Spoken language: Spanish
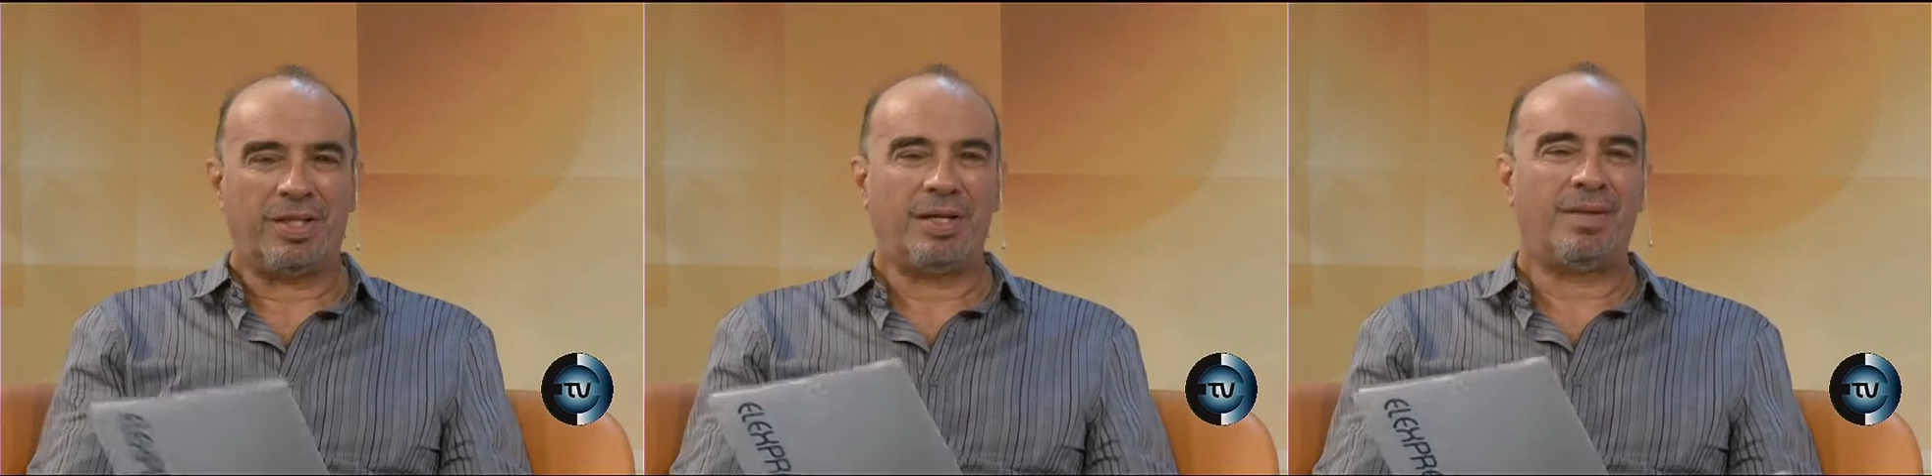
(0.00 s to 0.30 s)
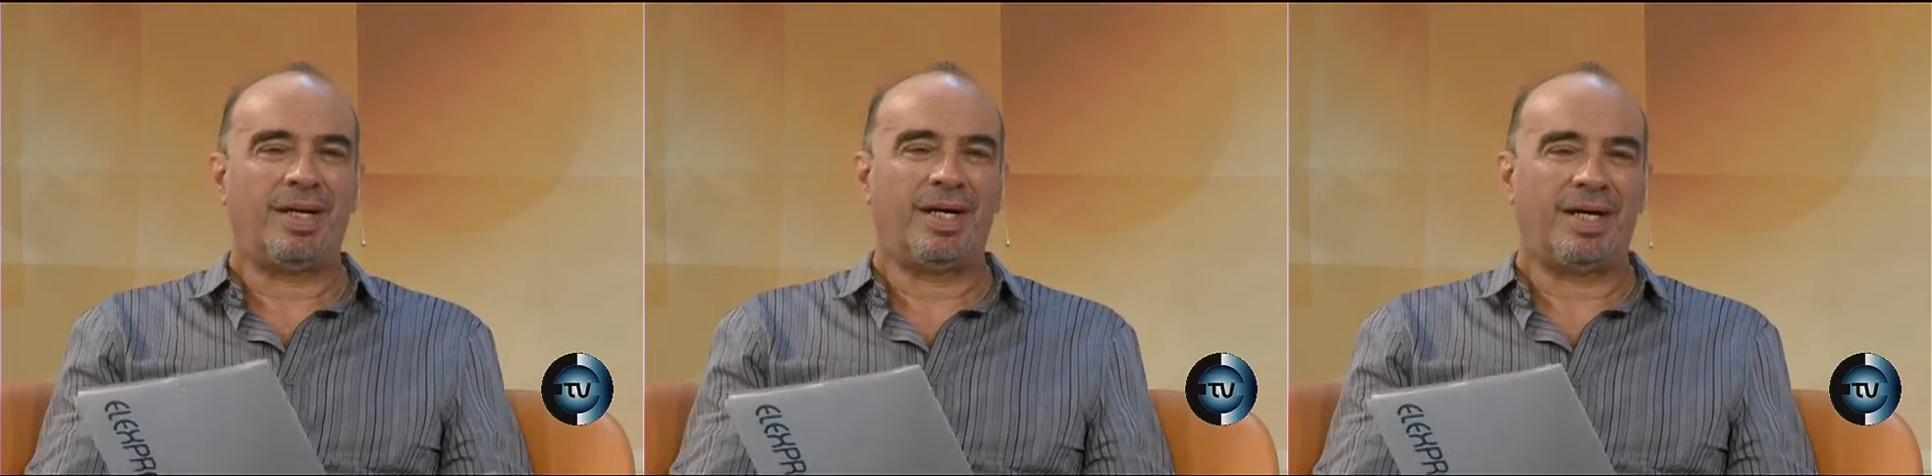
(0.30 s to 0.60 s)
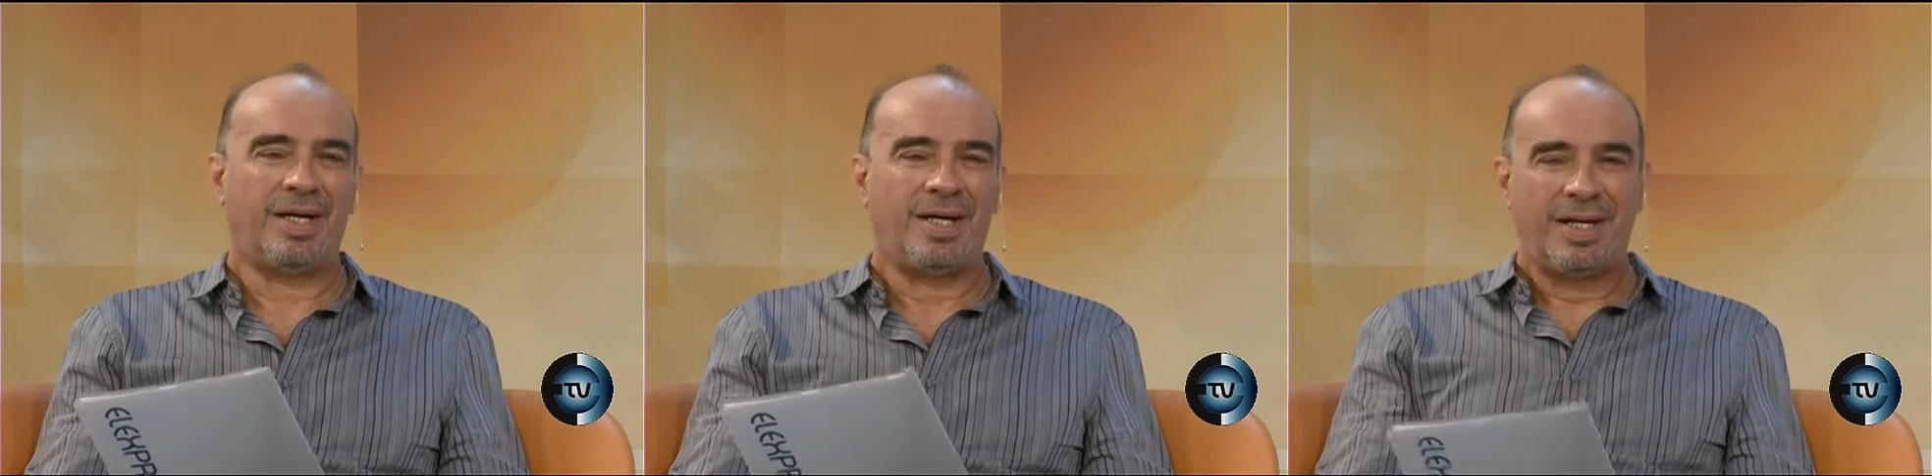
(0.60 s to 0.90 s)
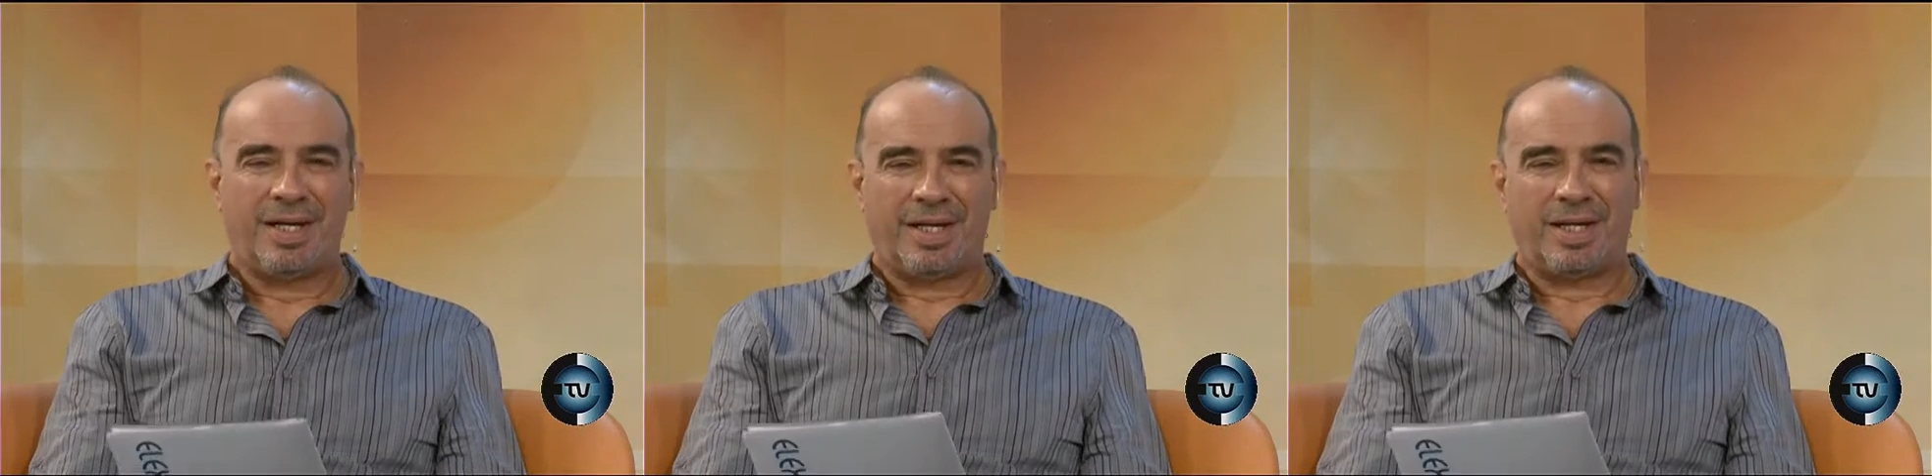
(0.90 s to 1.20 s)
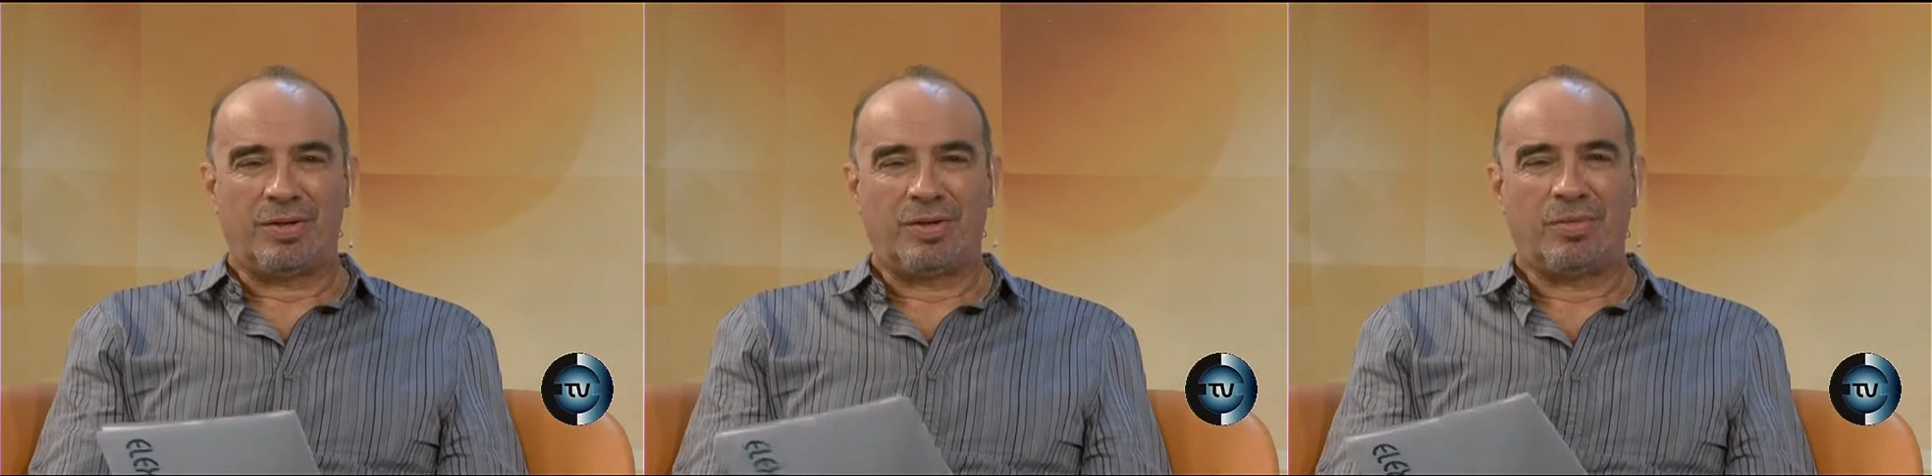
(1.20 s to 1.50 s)
tema que
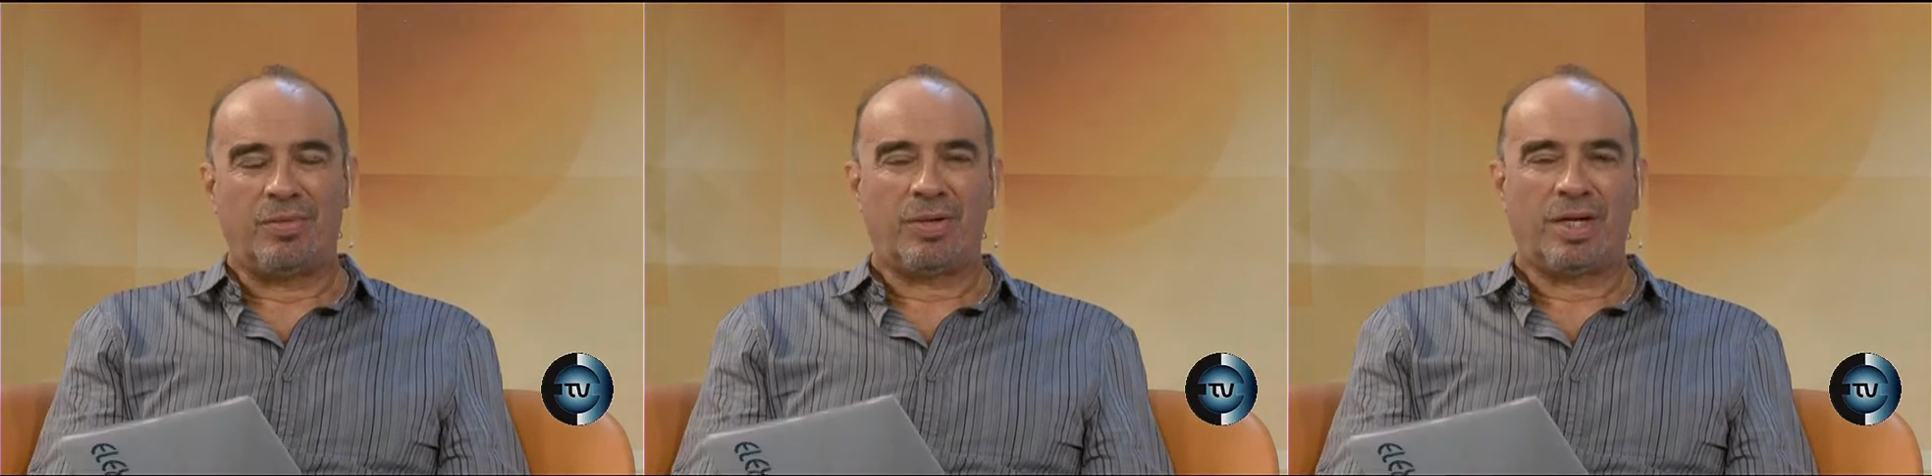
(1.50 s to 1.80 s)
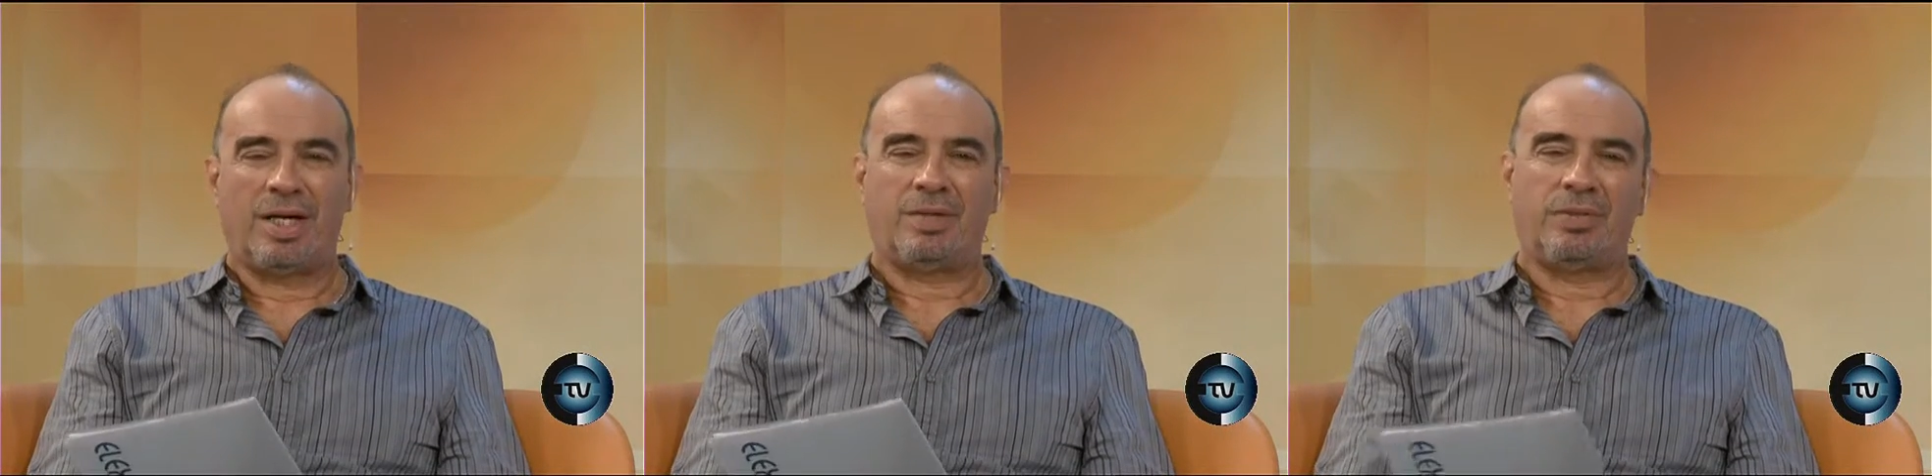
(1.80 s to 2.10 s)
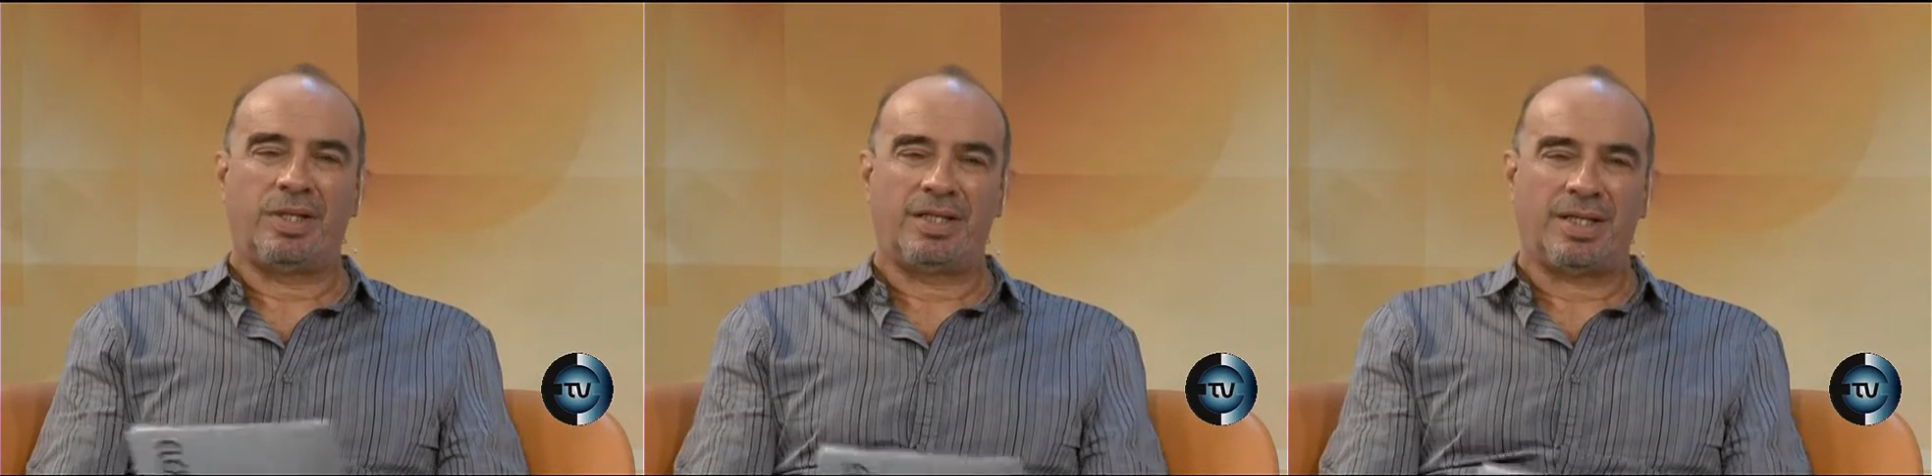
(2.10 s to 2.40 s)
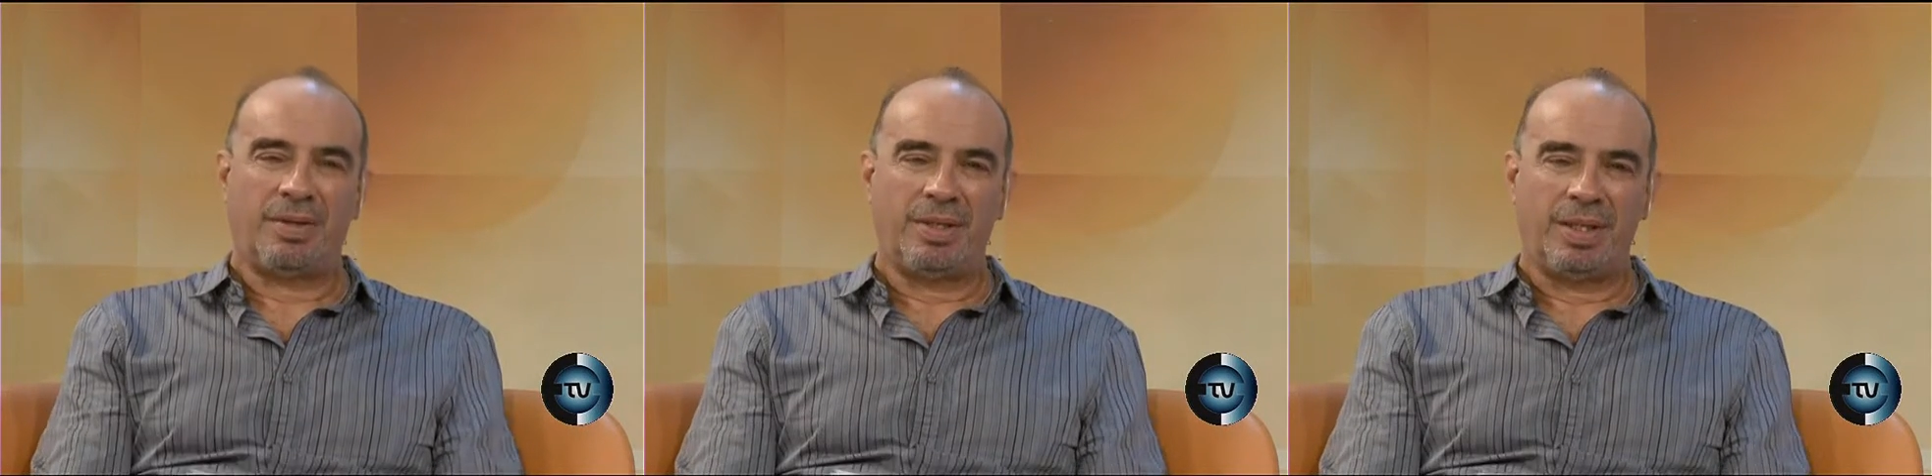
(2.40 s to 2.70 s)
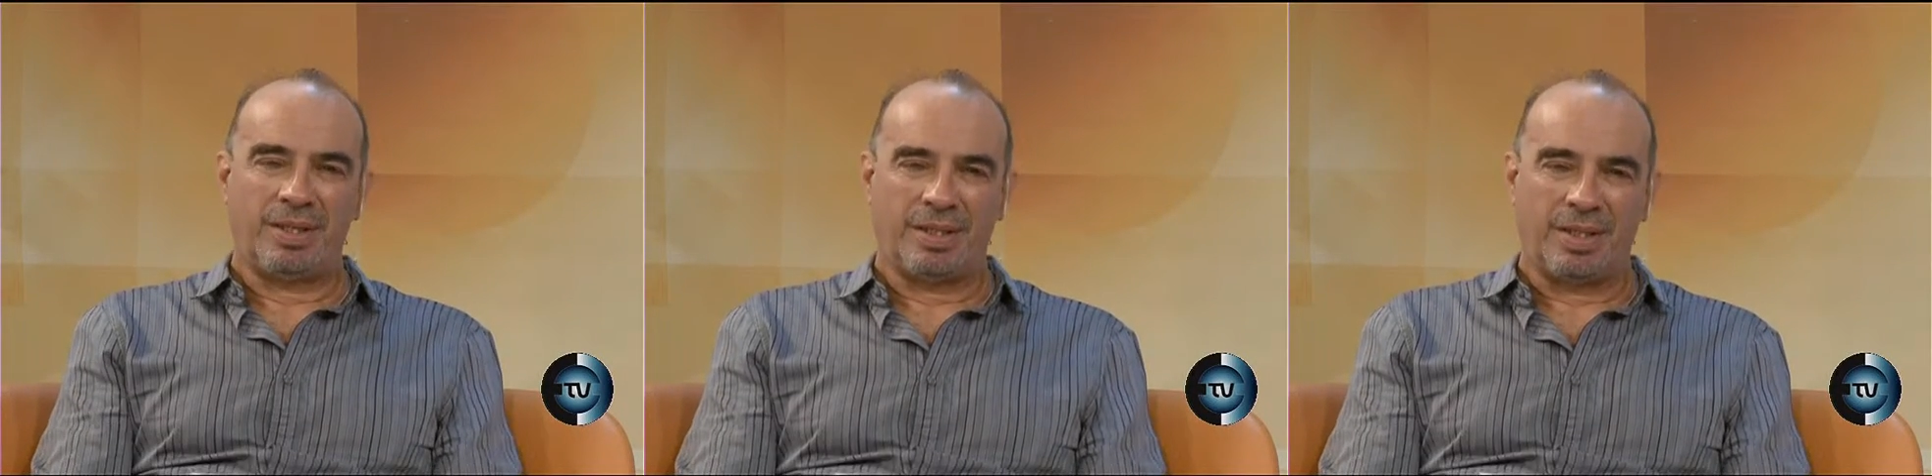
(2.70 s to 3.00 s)
nos convoca, ustedes saben,
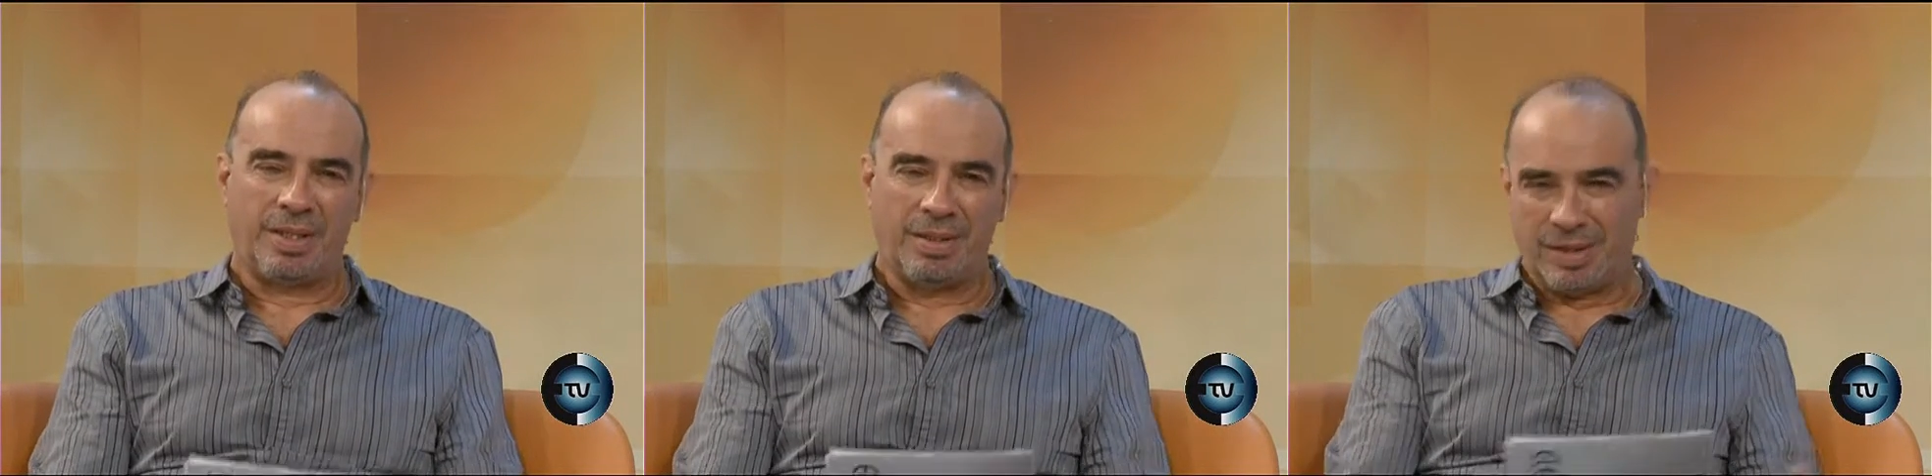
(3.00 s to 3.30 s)
es, eh,